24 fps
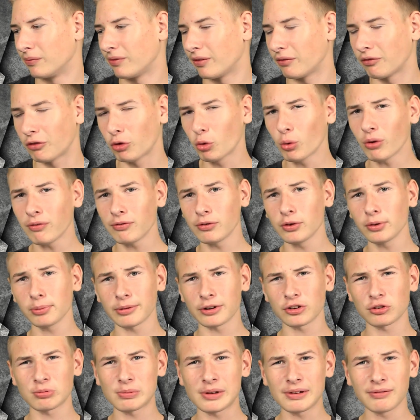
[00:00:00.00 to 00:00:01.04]
Wenn wir nur
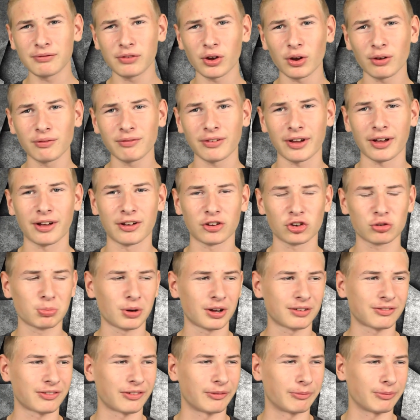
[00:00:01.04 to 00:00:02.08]
Fußball spielen würden, wäre
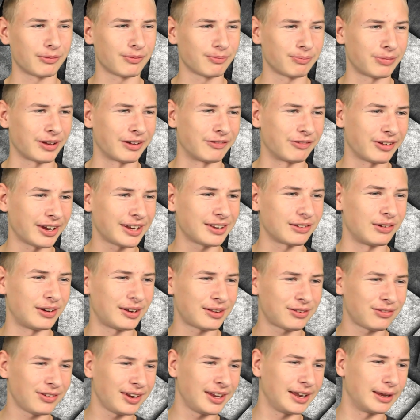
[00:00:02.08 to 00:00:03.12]
Sport perfekt und
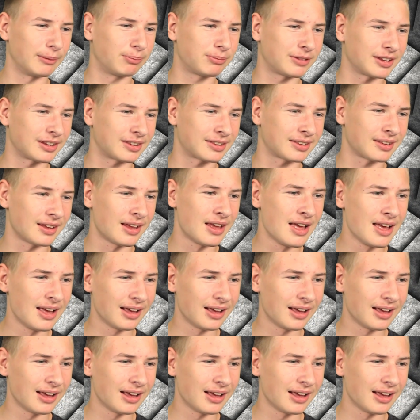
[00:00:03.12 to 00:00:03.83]
deswegen gibt es